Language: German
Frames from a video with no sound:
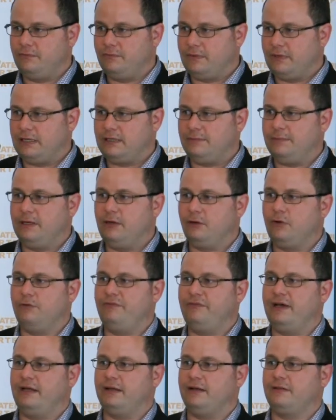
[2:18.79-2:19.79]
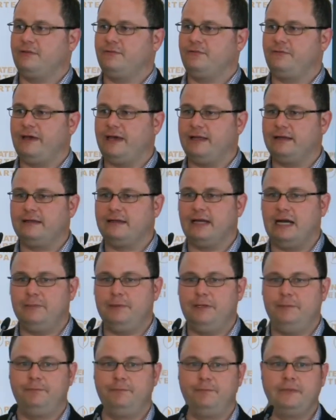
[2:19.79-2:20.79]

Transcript: hatte man noch ein weiteres Fernkabel.